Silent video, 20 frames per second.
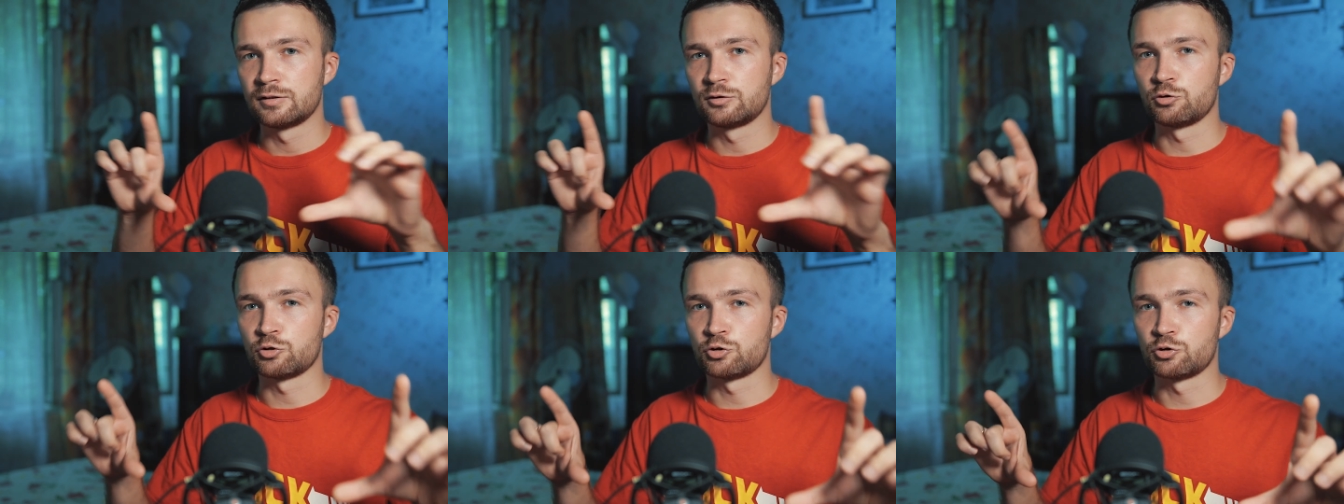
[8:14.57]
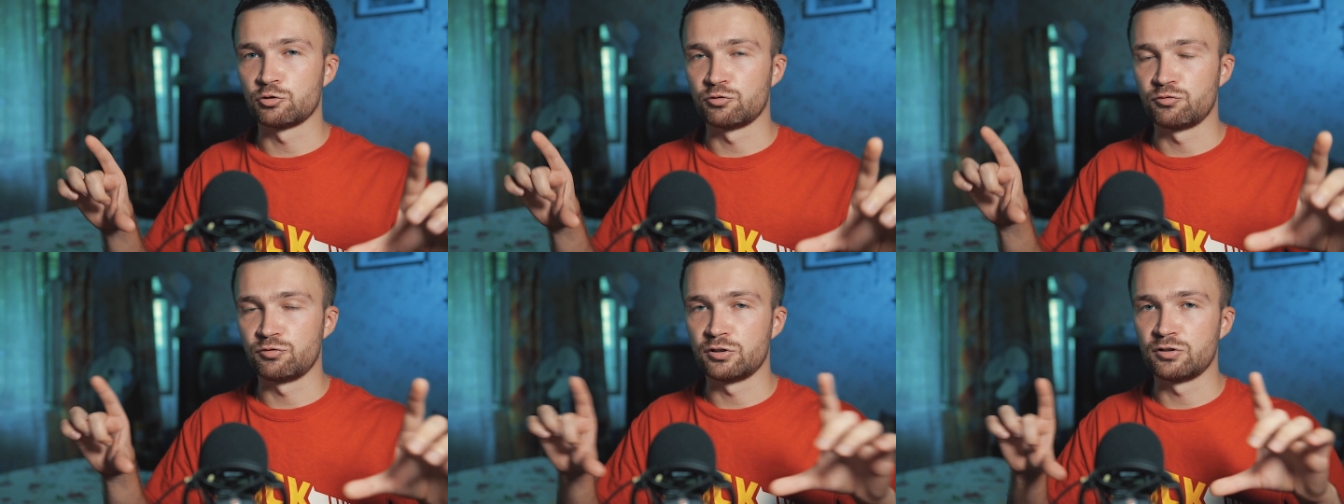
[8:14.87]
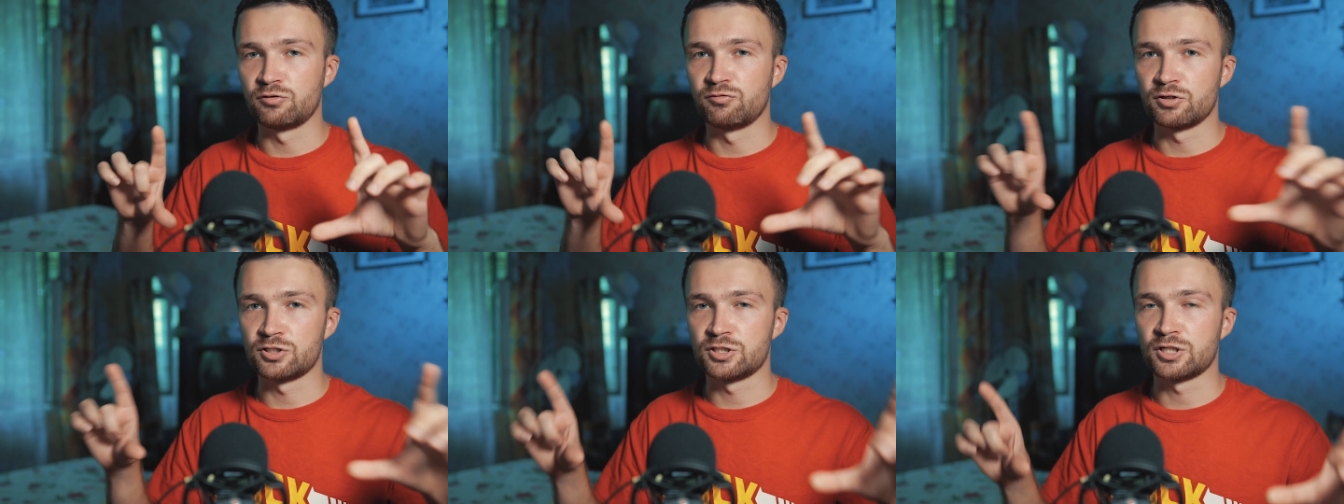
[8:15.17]
то, что
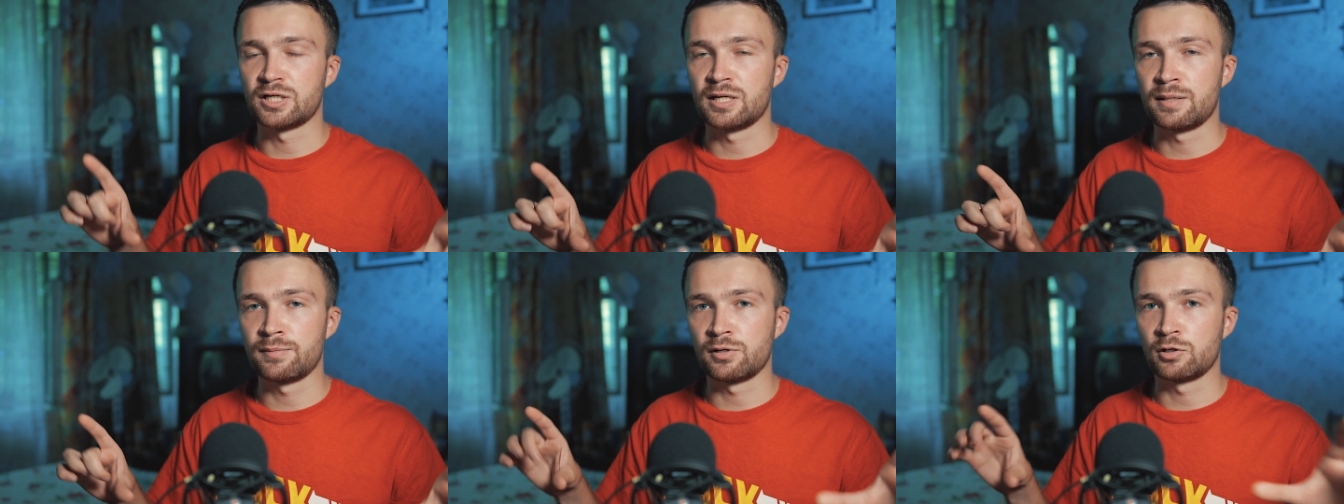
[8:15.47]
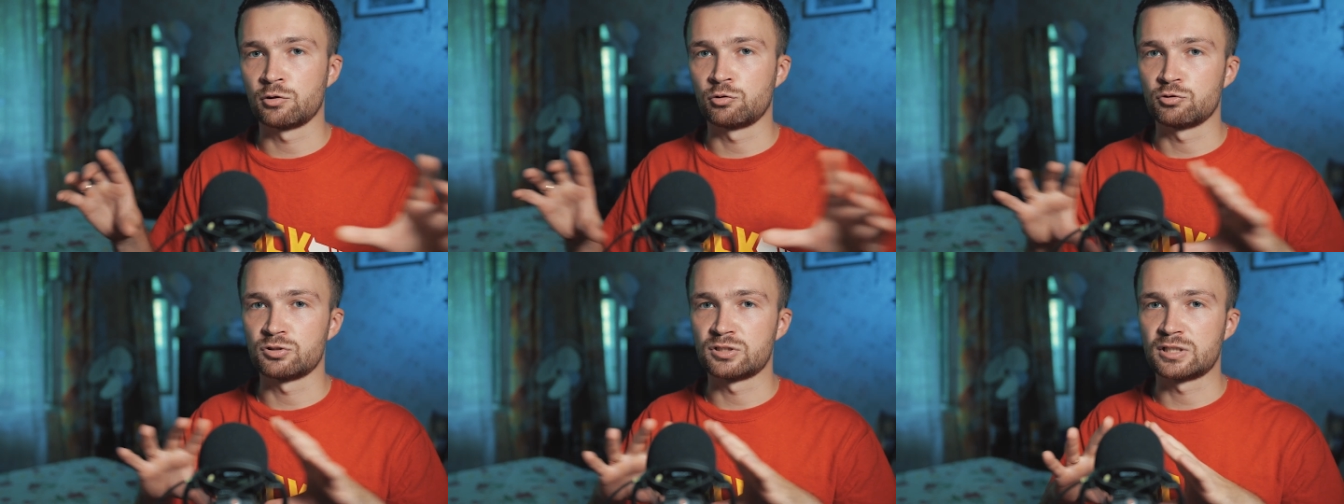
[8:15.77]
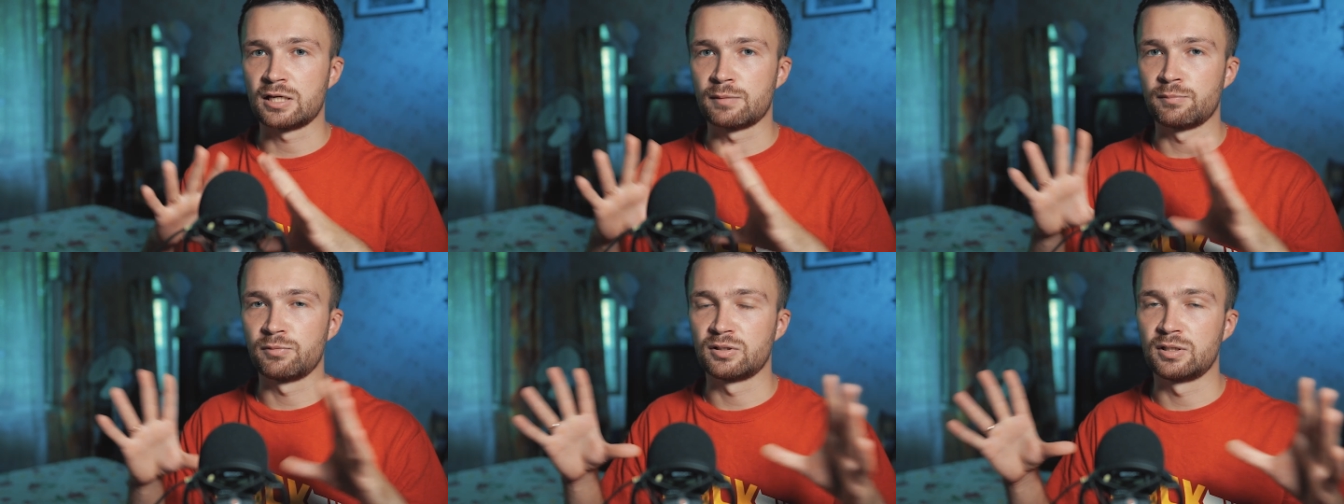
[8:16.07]
видит ваша камера, то есть
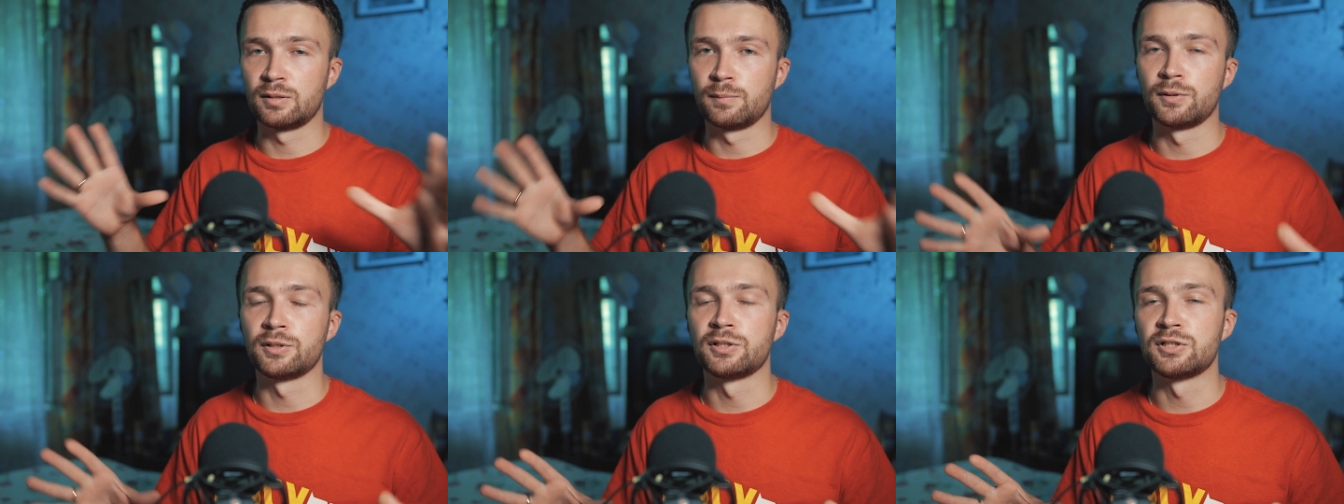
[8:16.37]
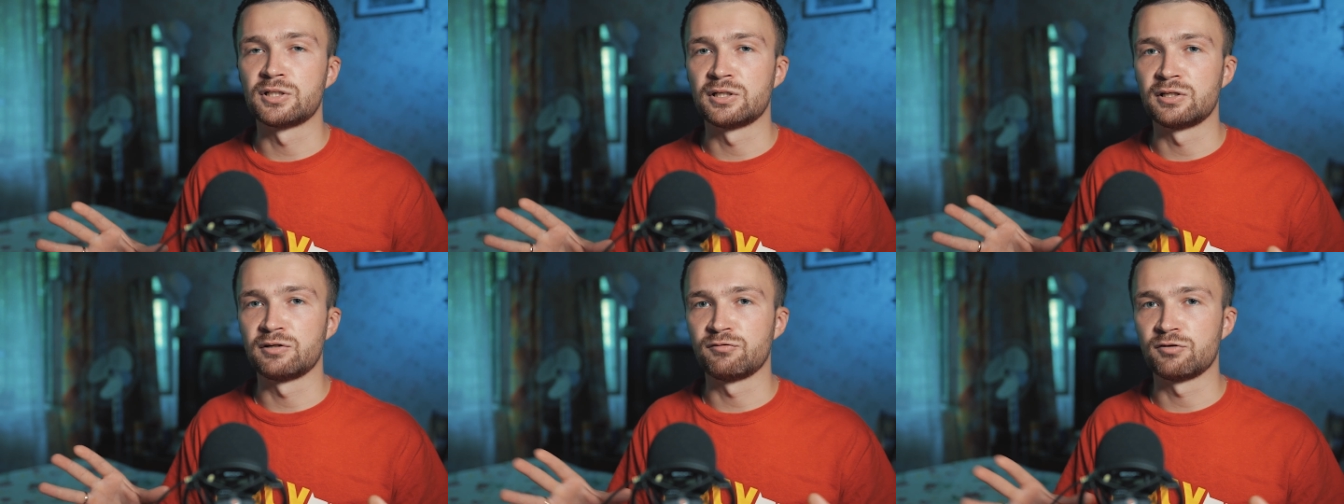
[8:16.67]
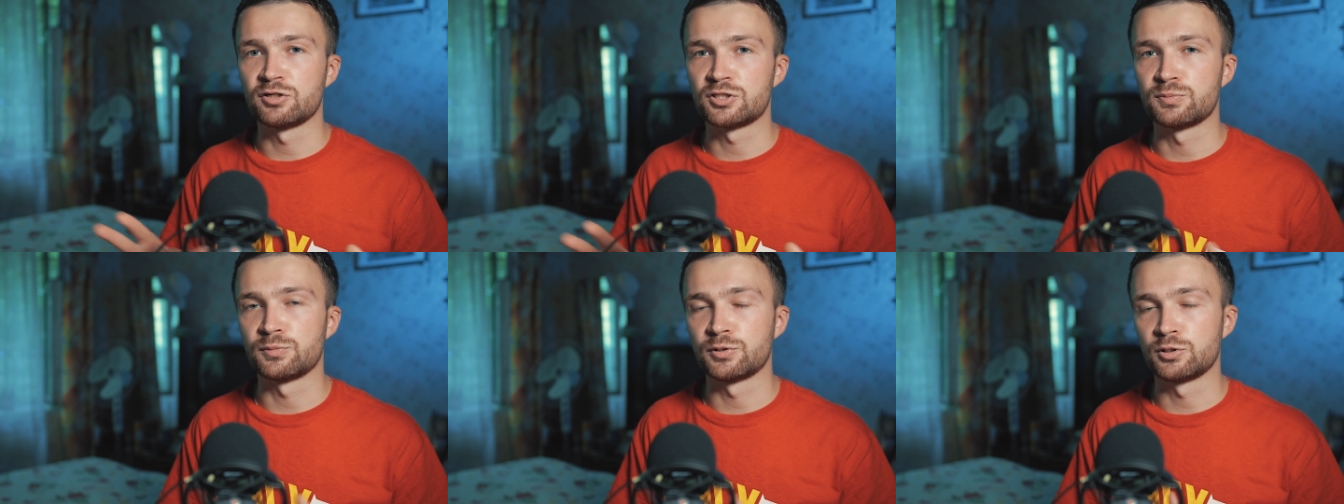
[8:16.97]
как бы дополнительный
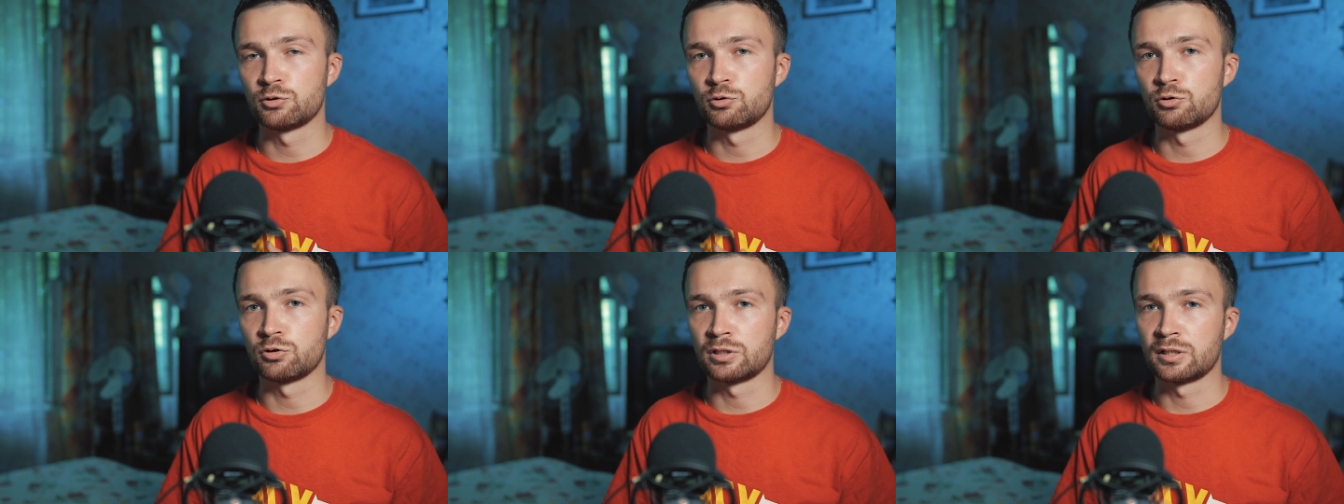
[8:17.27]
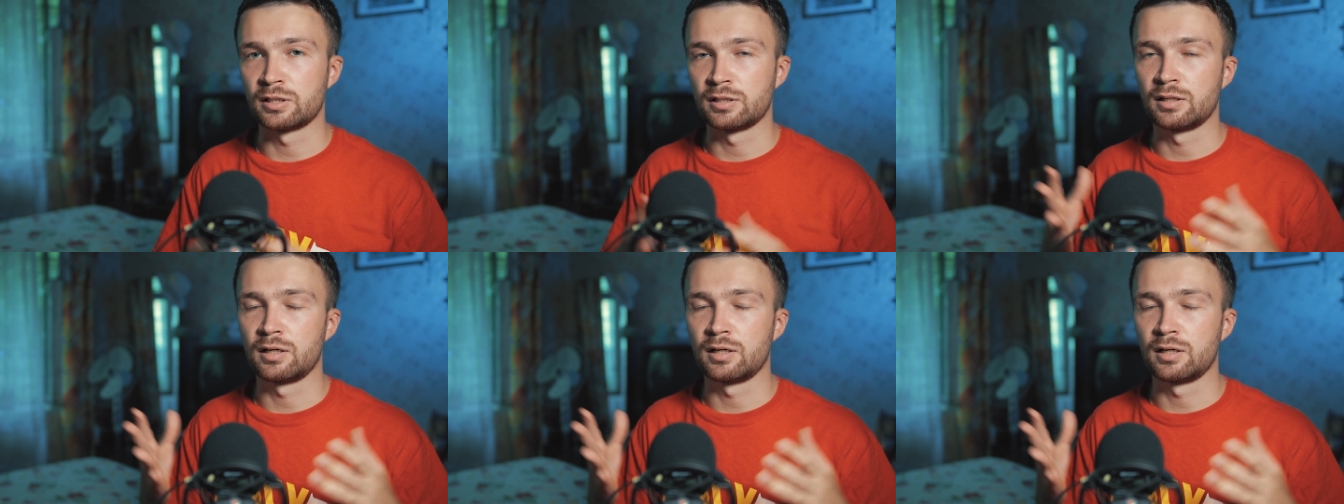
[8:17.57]
ваш монитор.